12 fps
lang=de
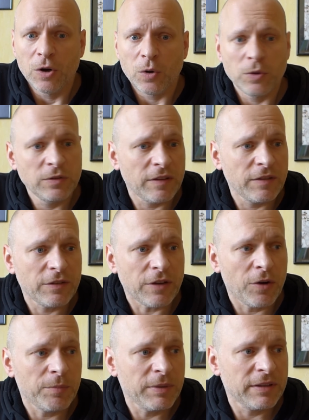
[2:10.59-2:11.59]
und der sich
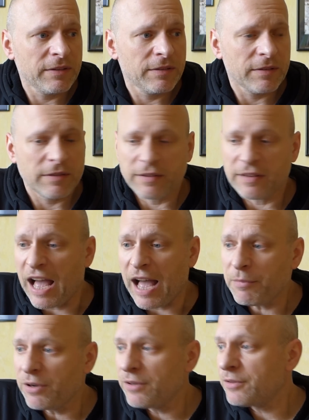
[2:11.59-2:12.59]
auch mit
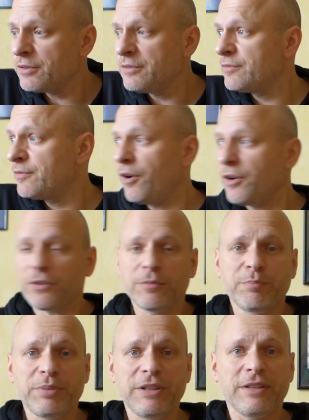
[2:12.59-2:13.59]
Name und Wort
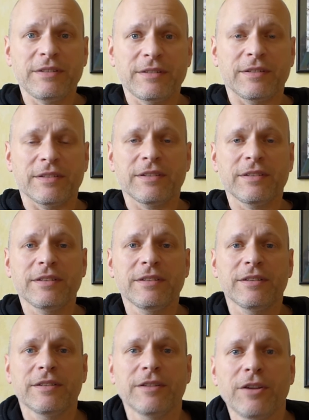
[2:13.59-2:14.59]
und Bild
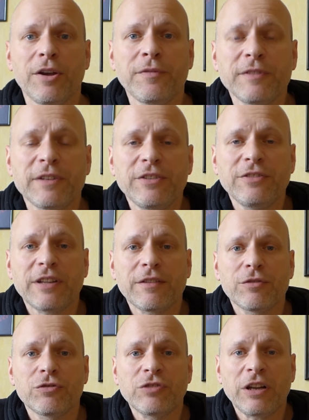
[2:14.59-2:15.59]
äh, öffentlich
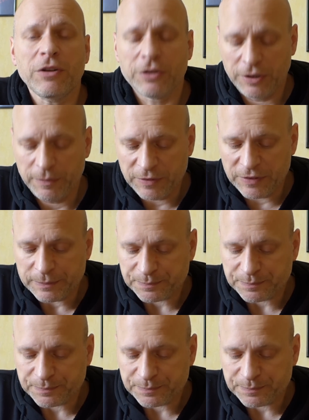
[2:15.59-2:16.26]
dazu Stellung nimmt.